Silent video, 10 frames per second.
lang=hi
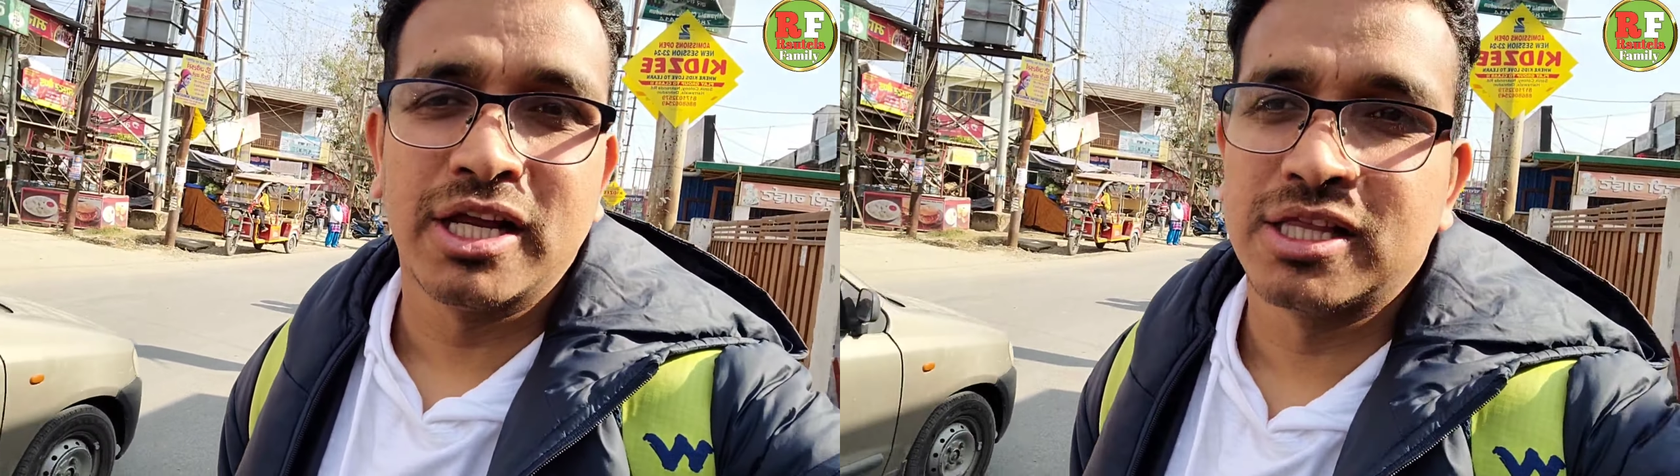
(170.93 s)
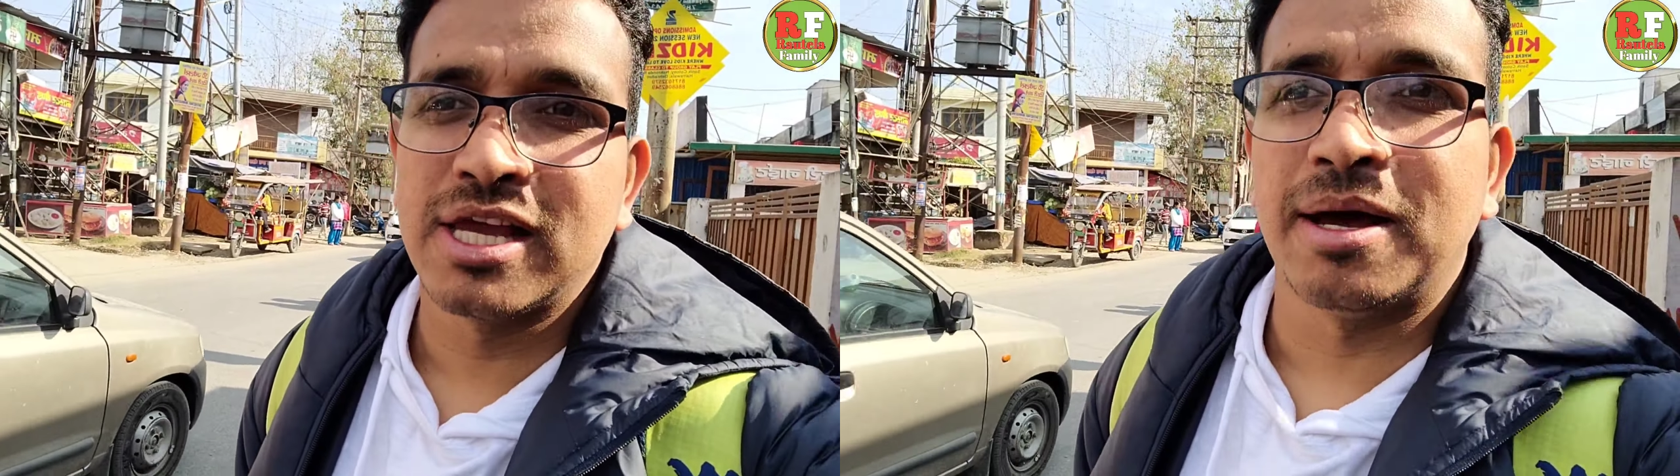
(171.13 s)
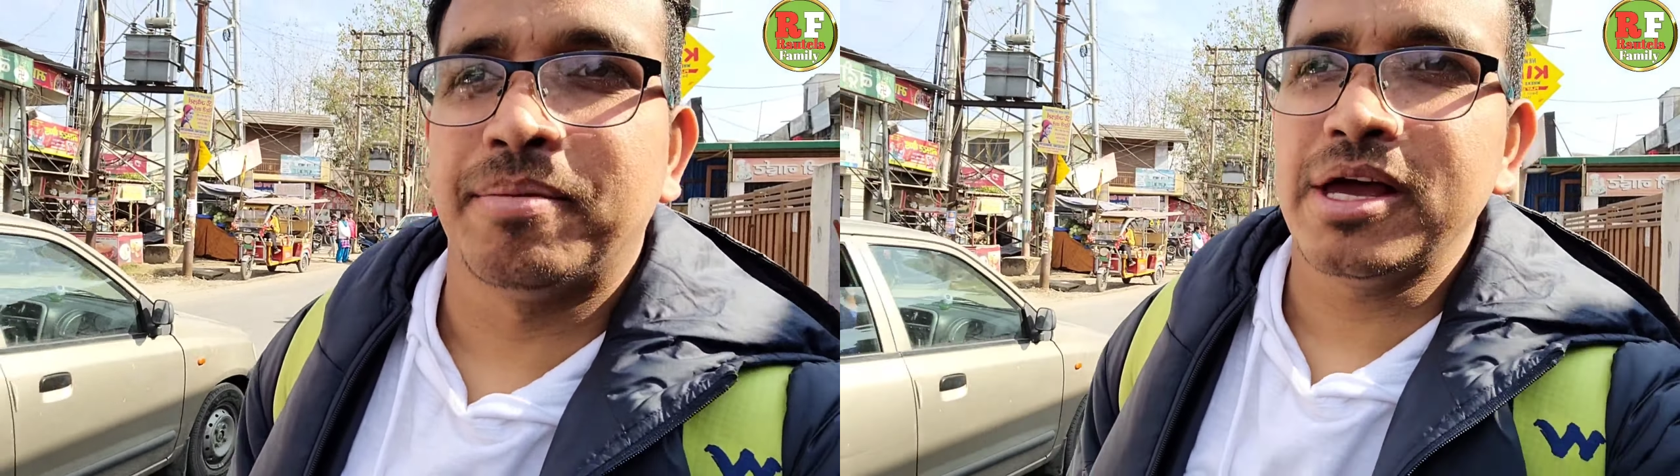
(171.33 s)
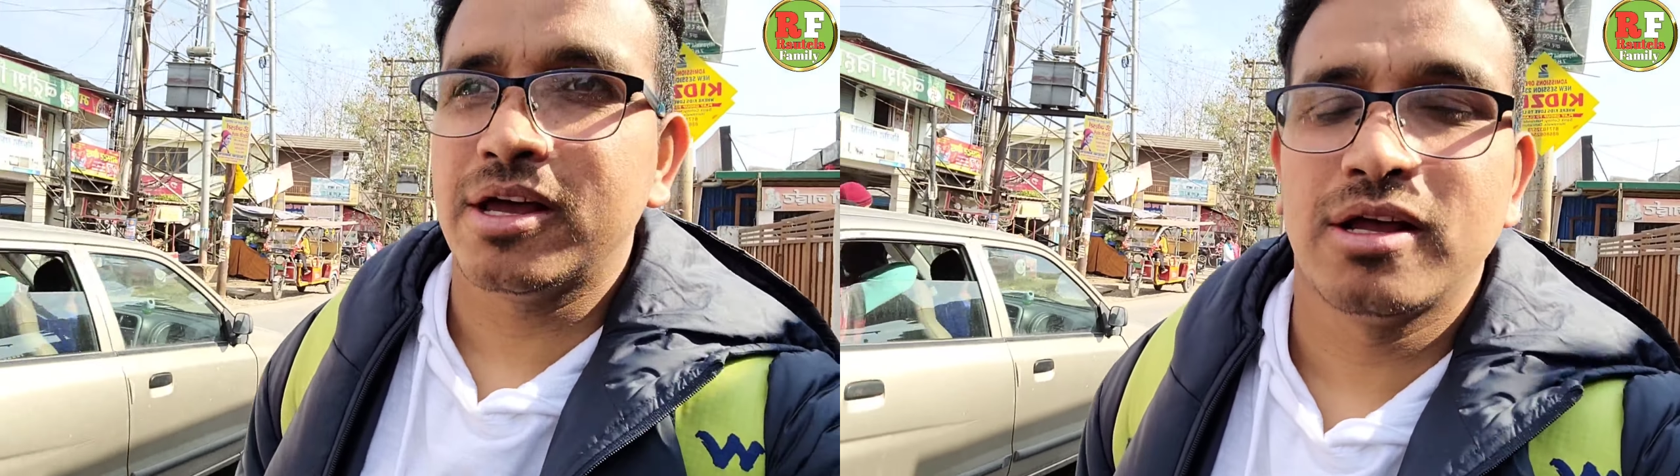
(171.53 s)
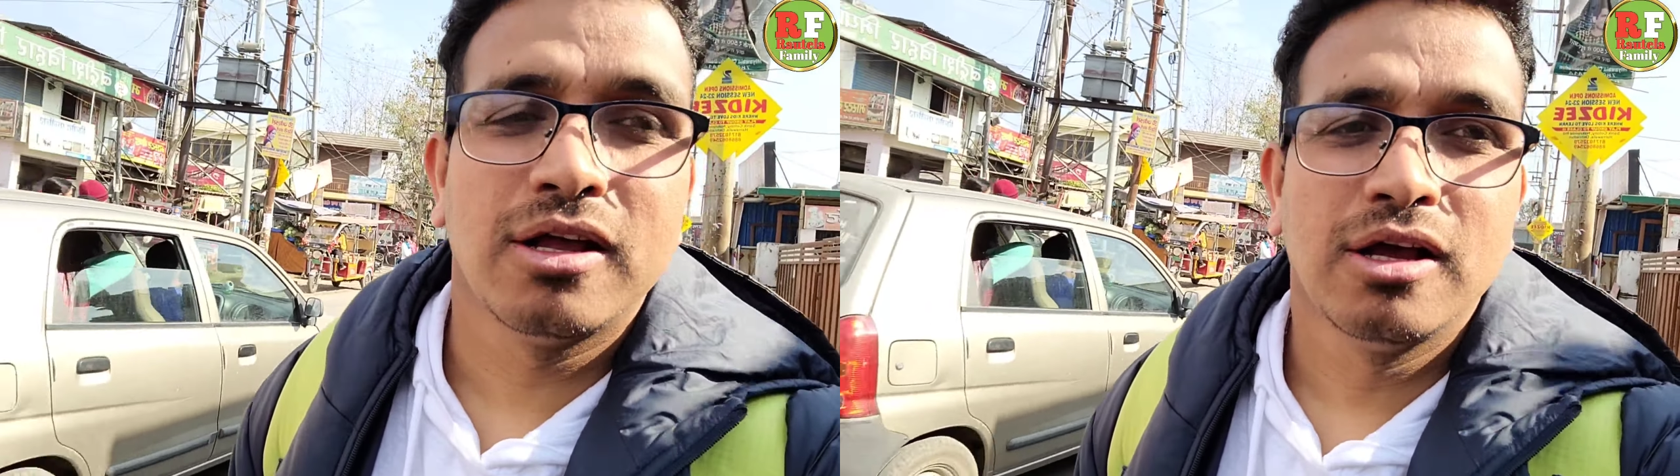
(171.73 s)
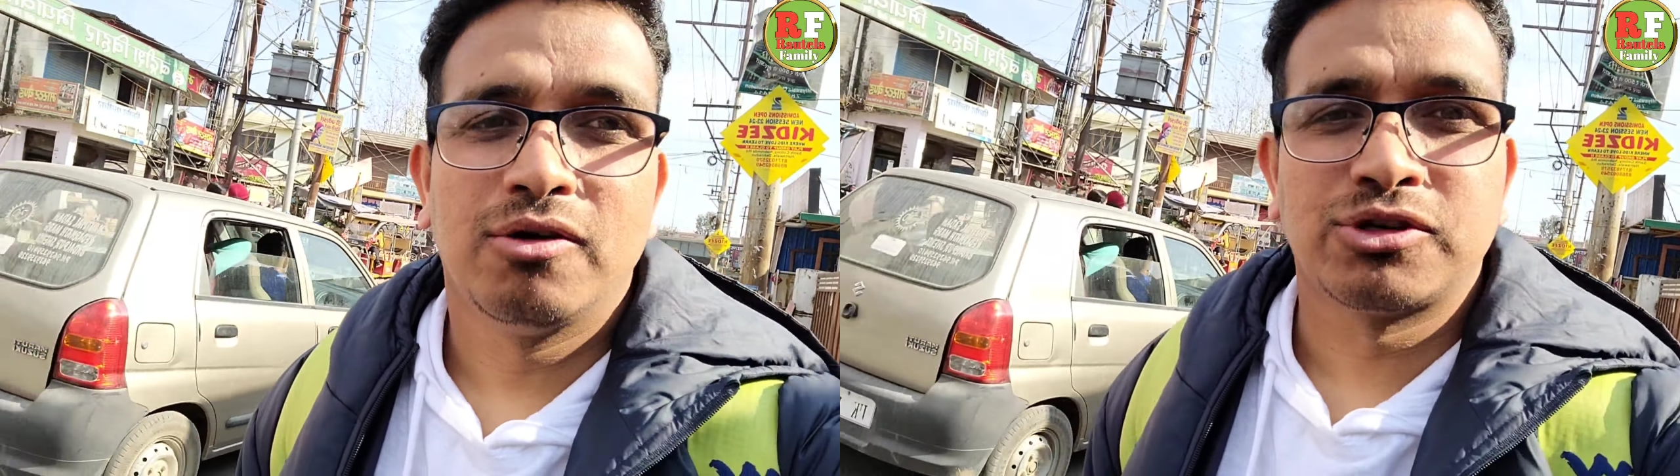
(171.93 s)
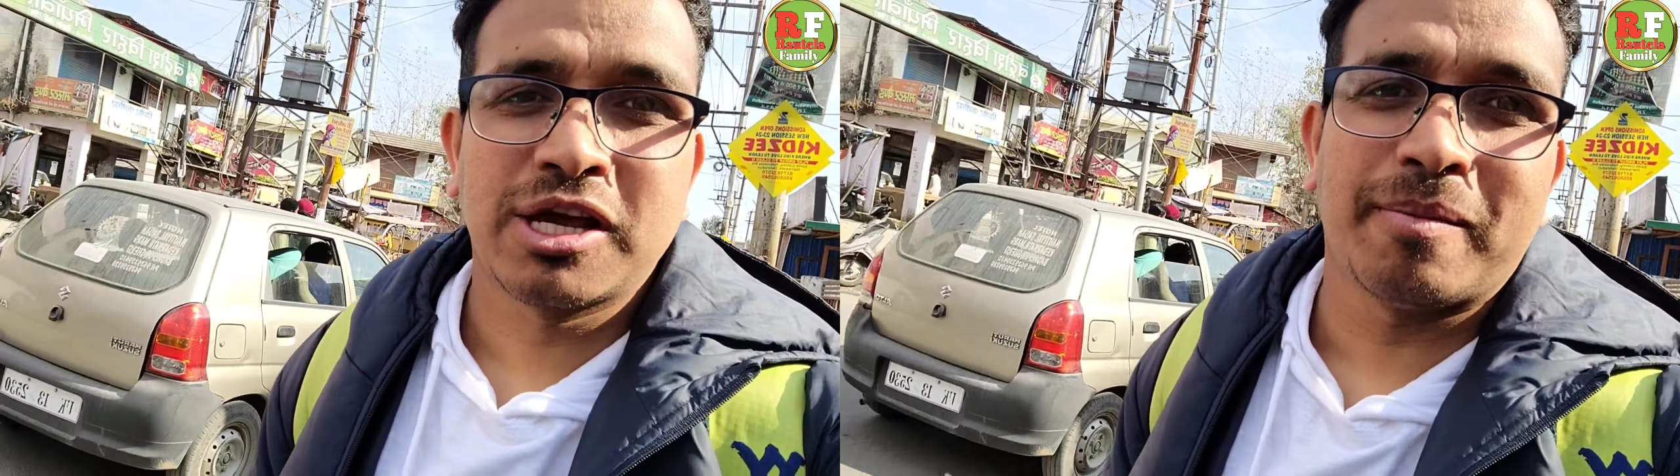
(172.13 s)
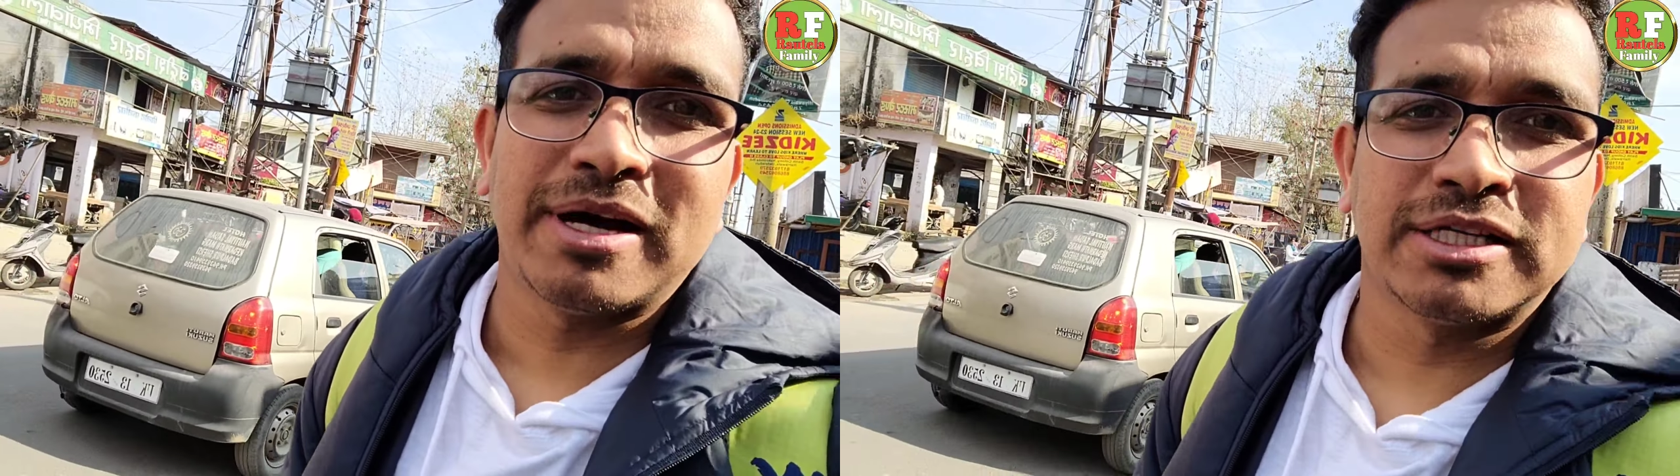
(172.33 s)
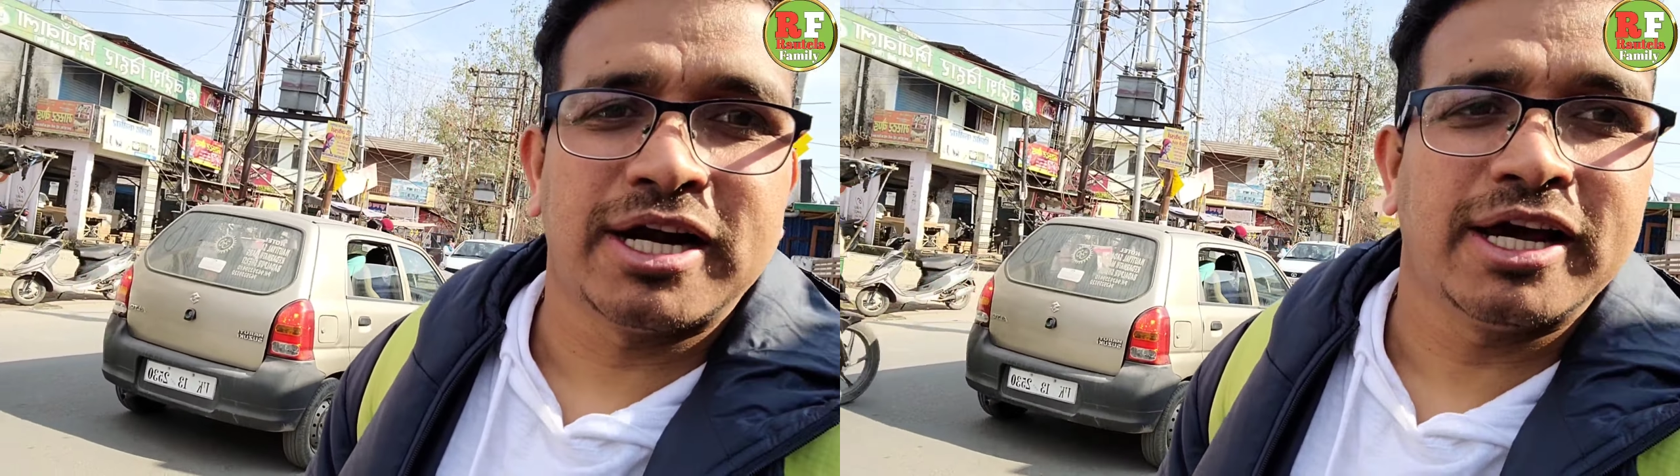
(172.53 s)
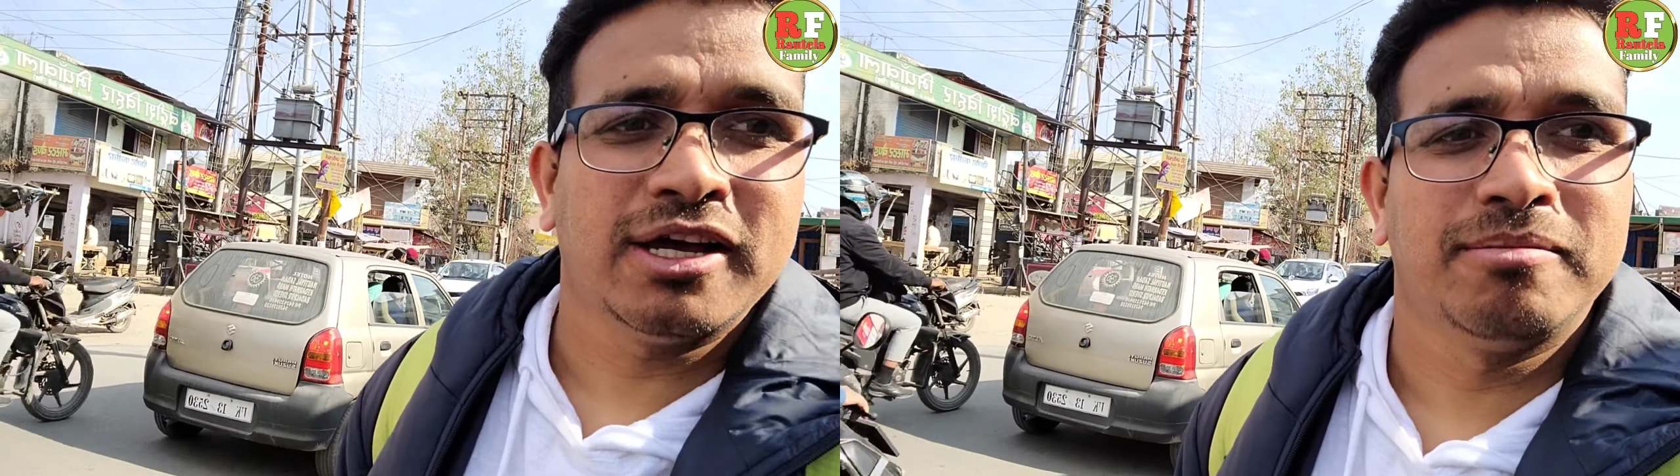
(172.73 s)
रहती है यहाँ पे उसके पास
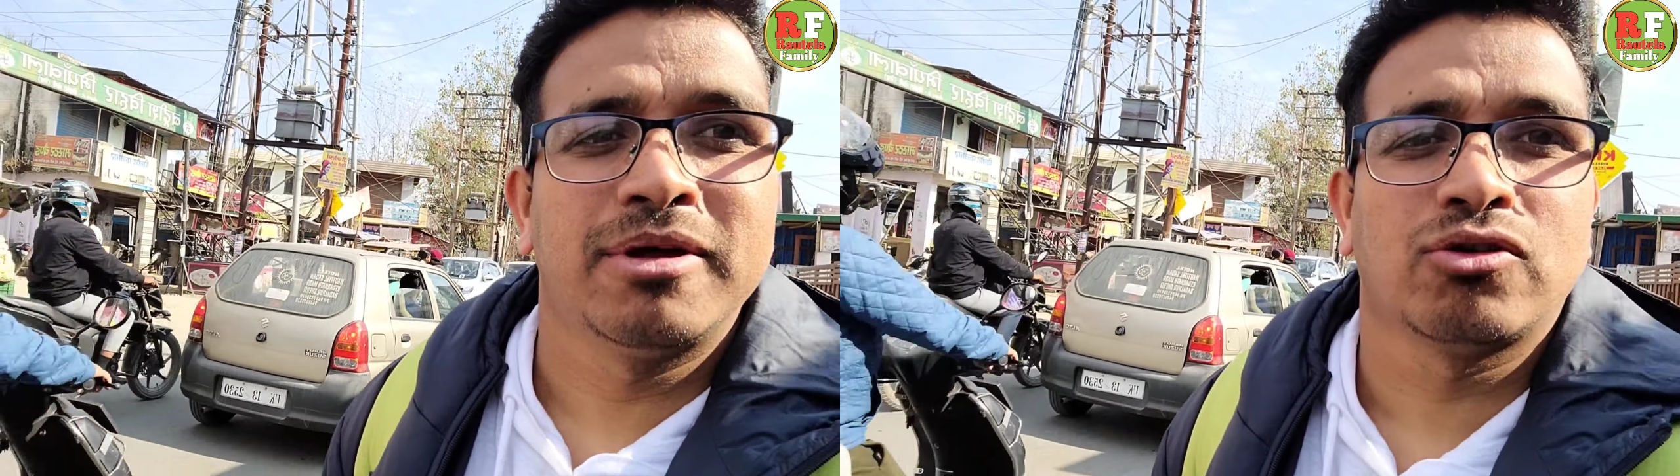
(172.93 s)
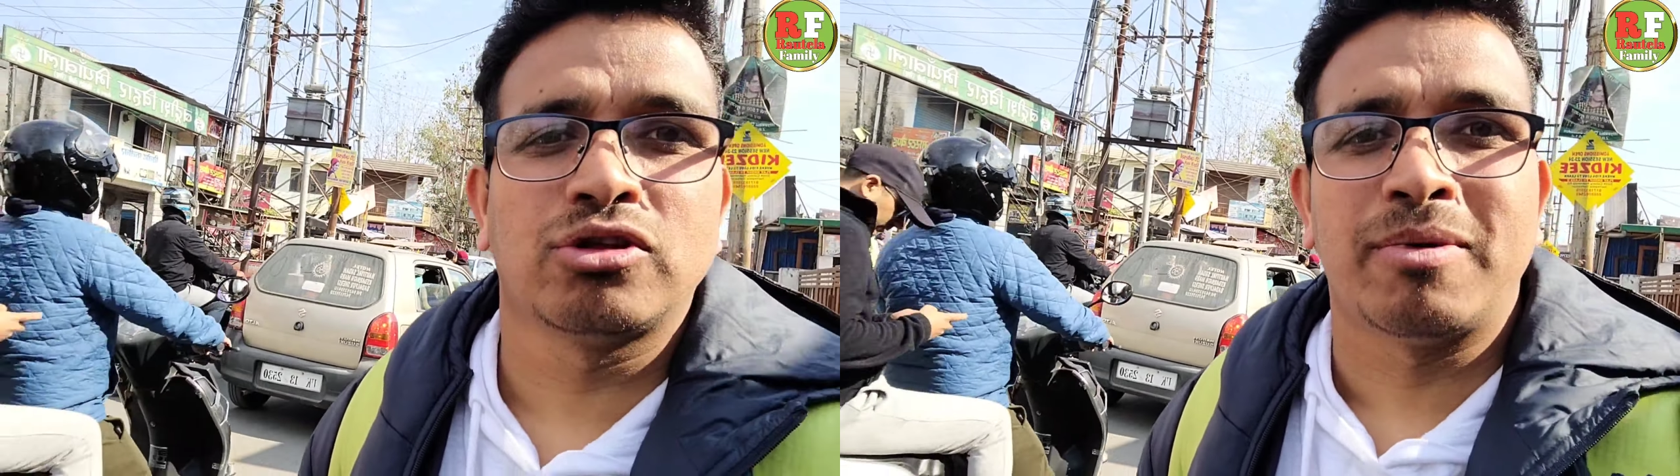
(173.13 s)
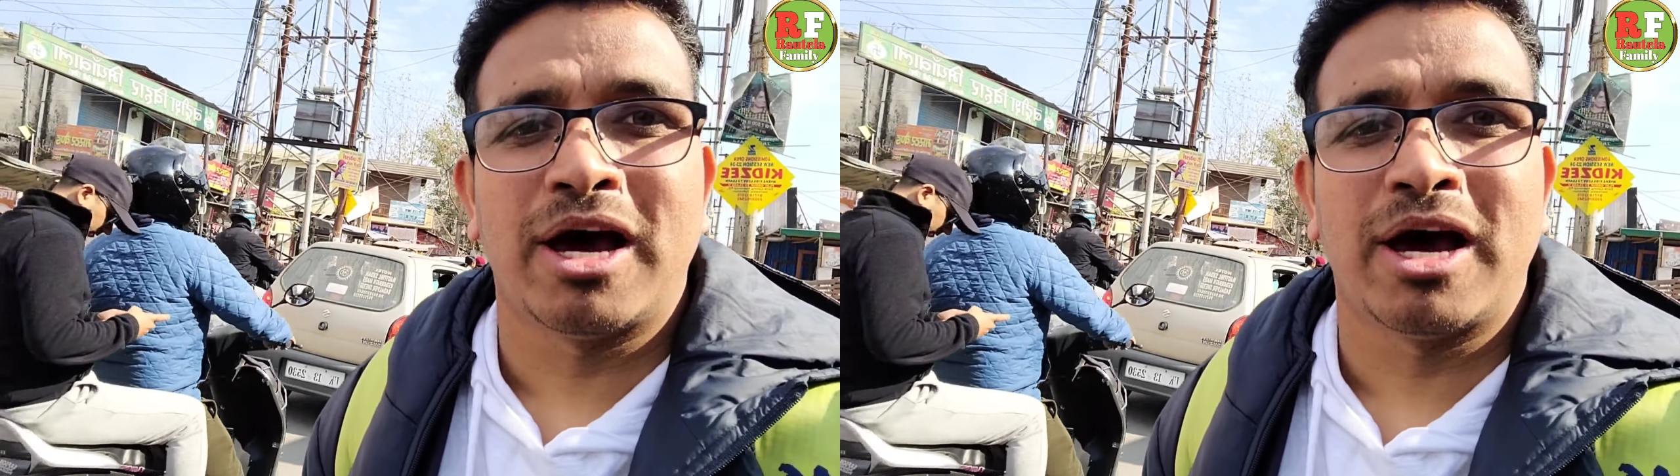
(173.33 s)
जाना है मेरे को तो